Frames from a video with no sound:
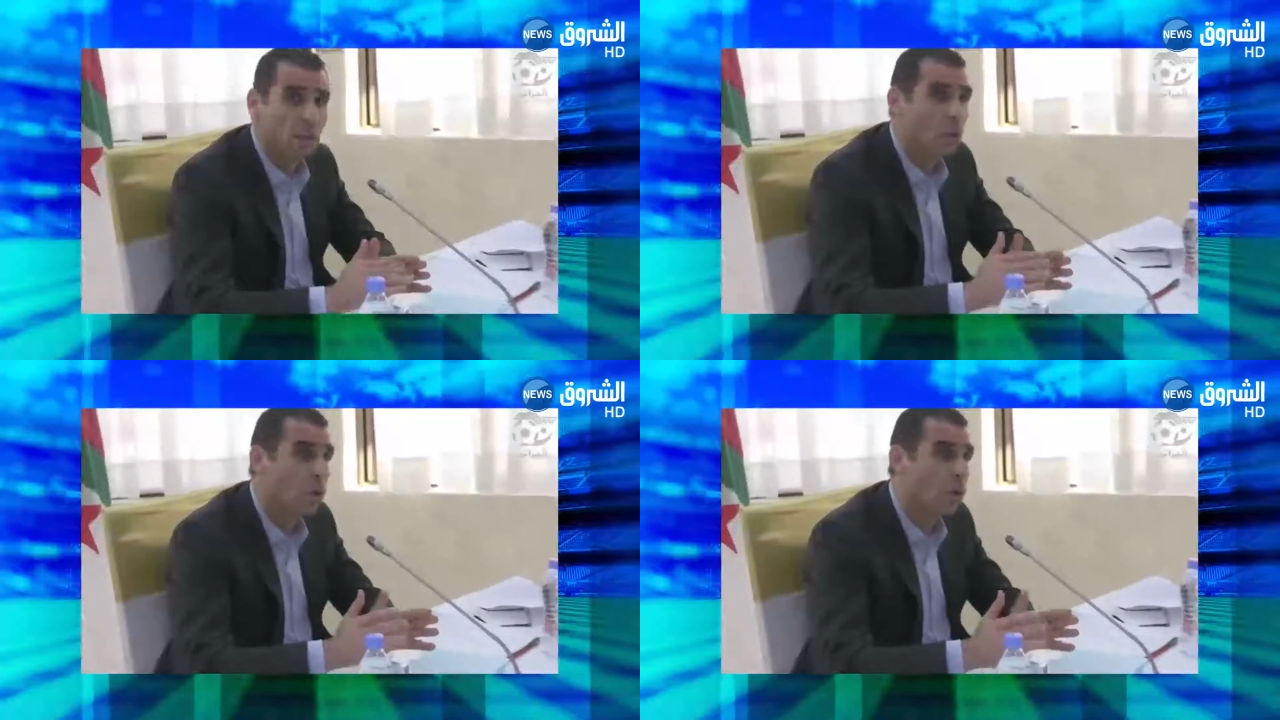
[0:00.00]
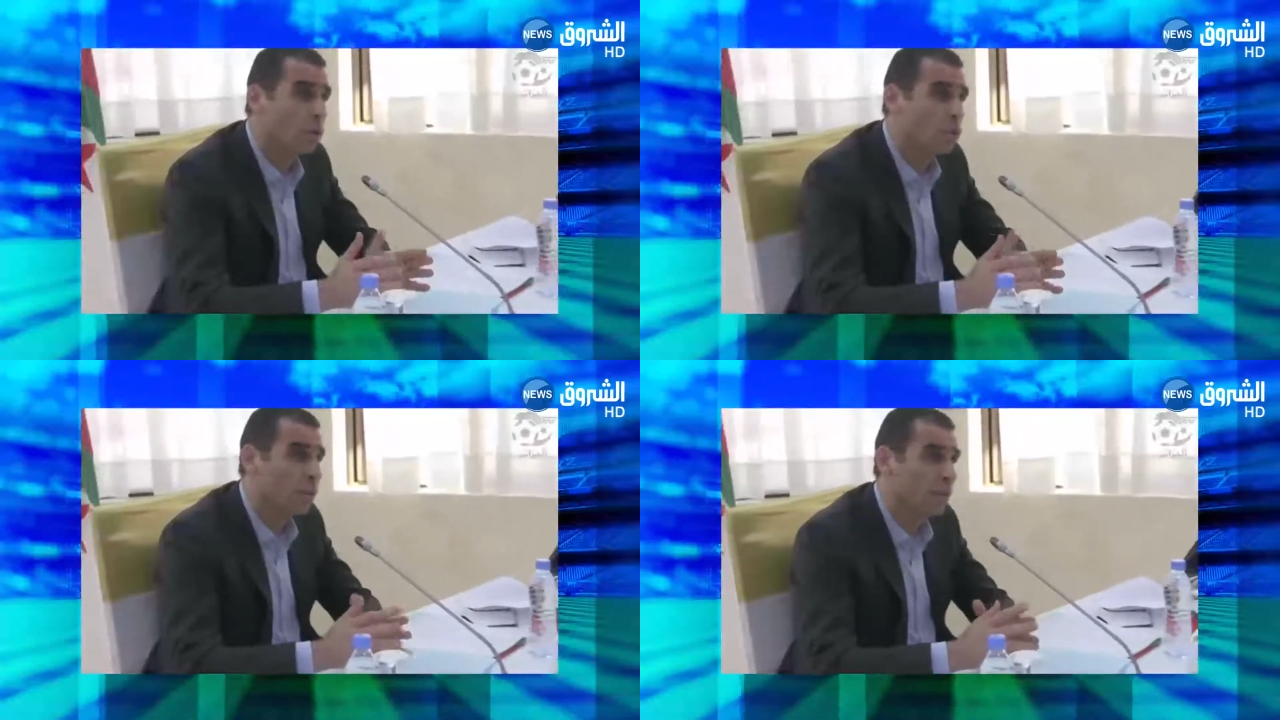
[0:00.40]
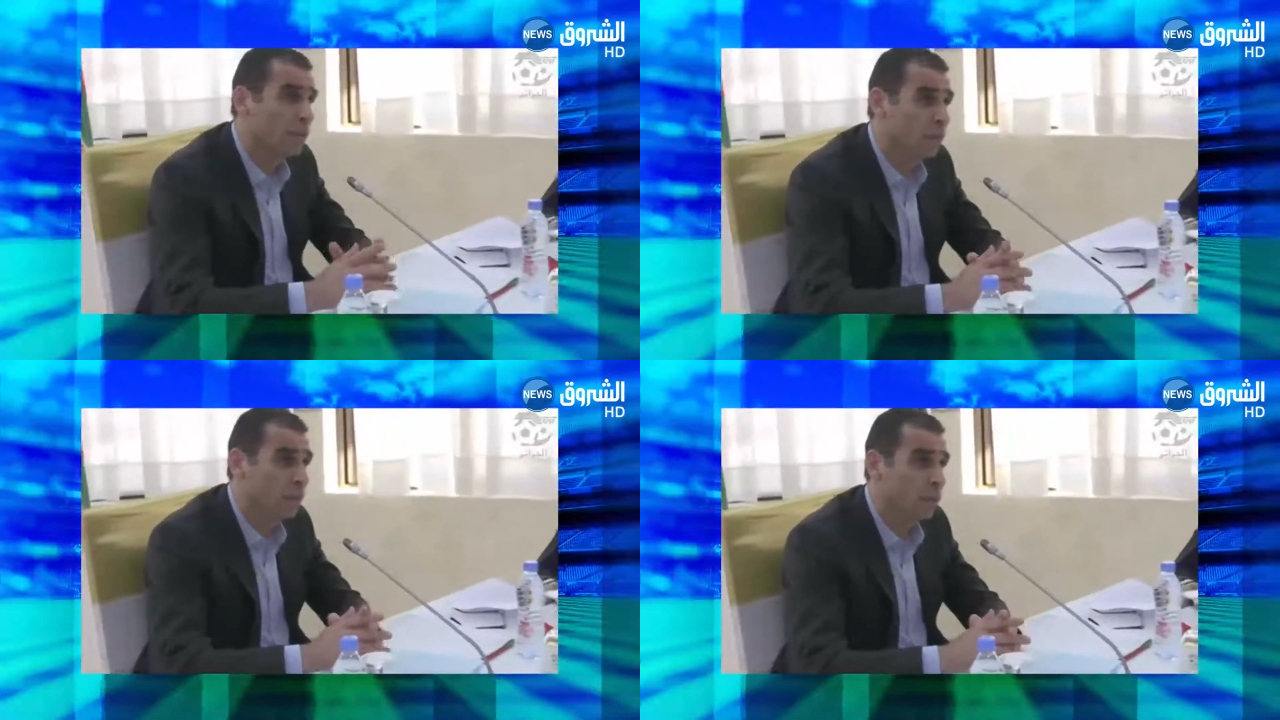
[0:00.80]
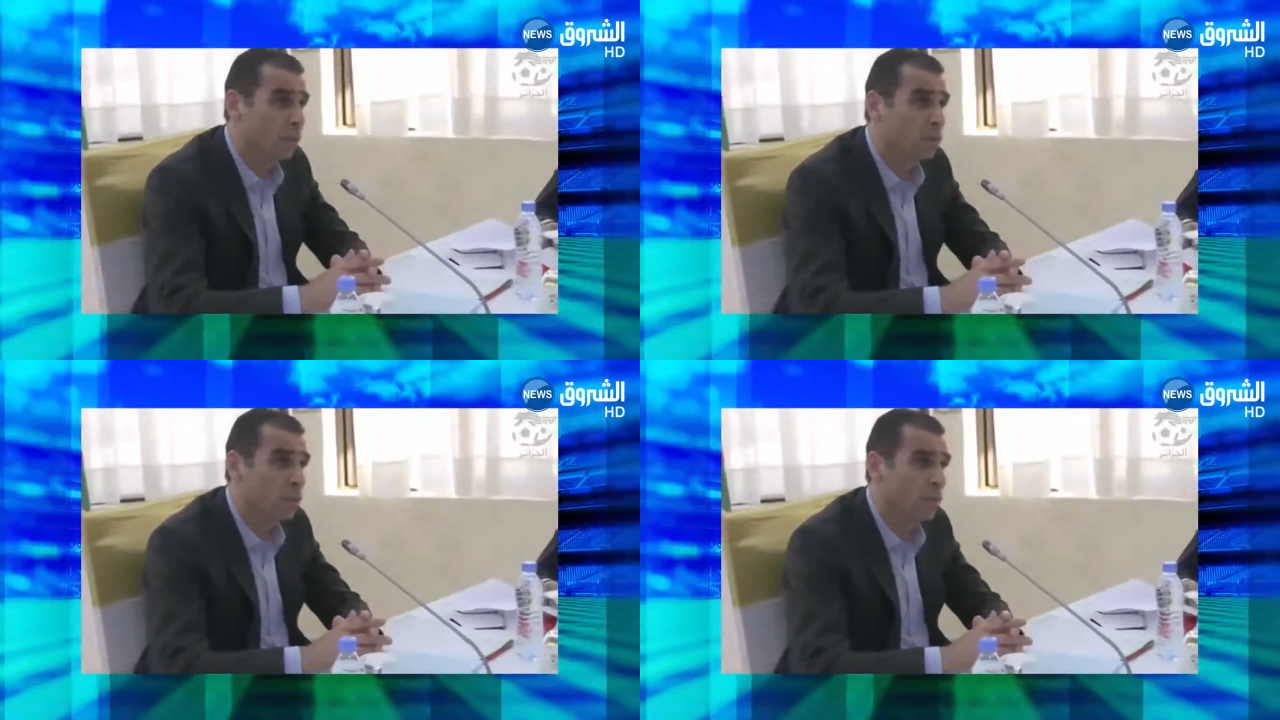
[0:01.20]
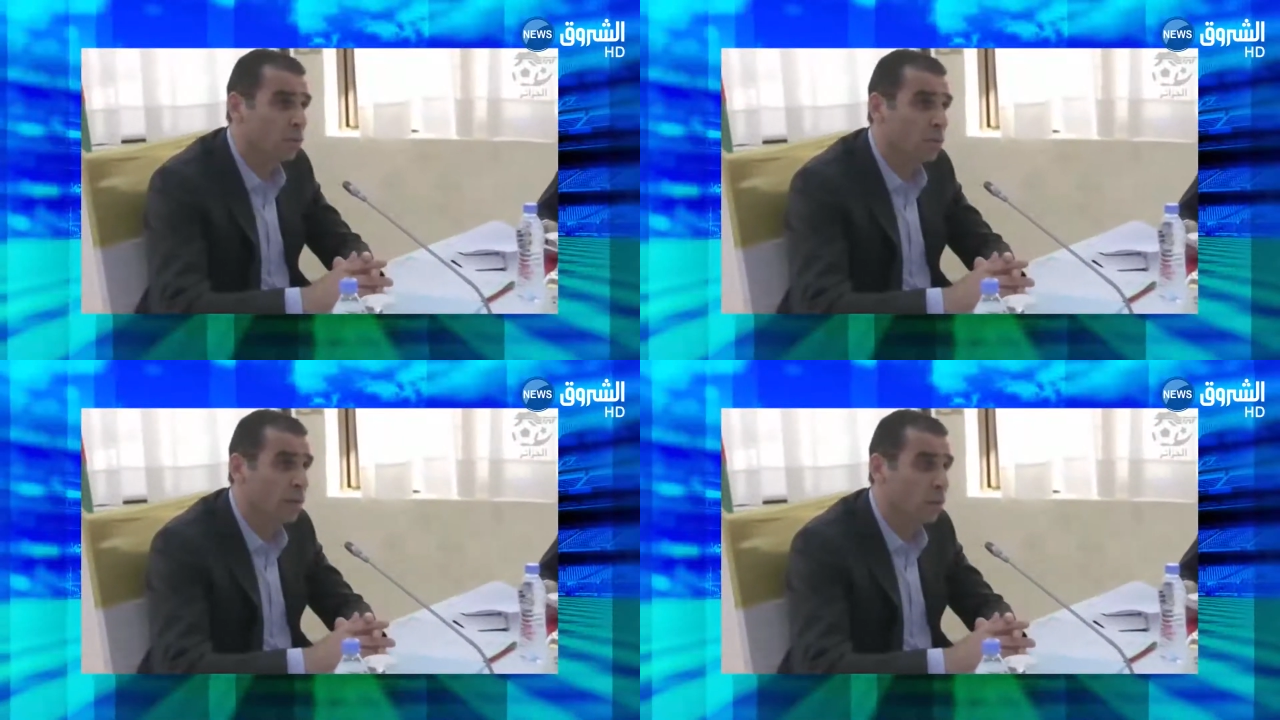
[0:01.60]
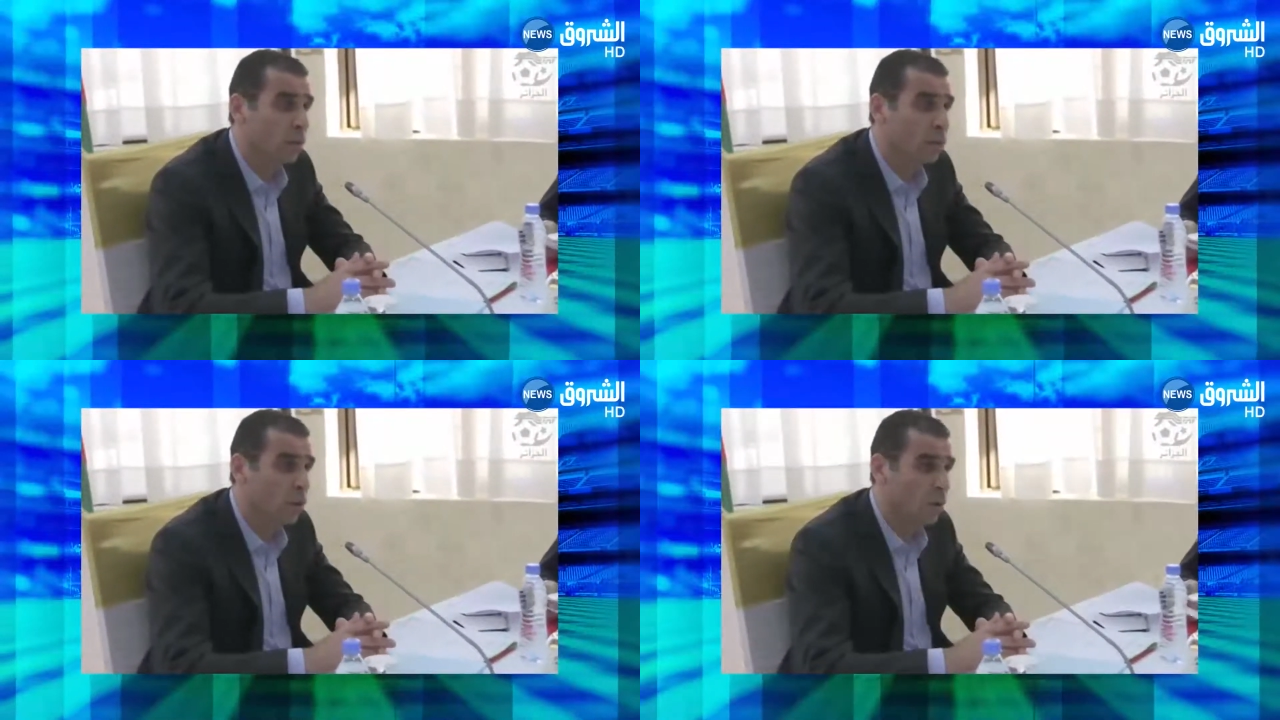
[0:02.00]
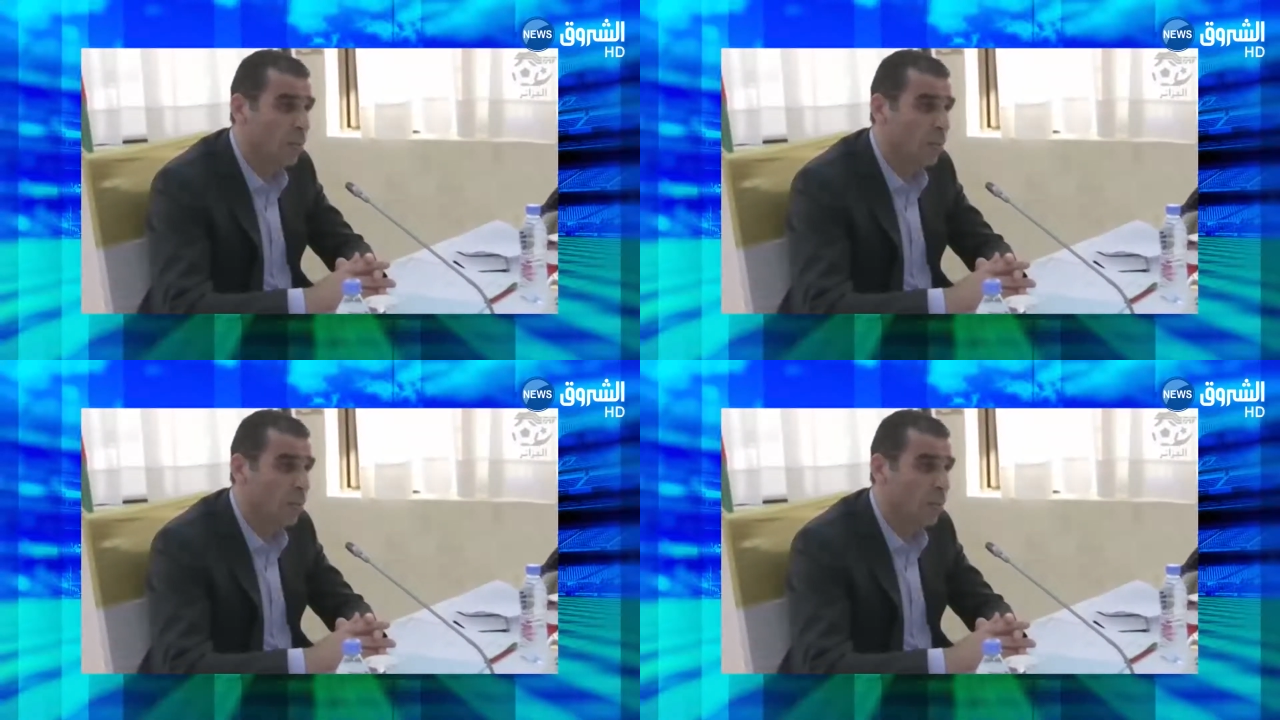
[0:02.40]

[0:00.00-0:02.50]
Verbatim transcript: كما تم الابقاء على توفيق قريش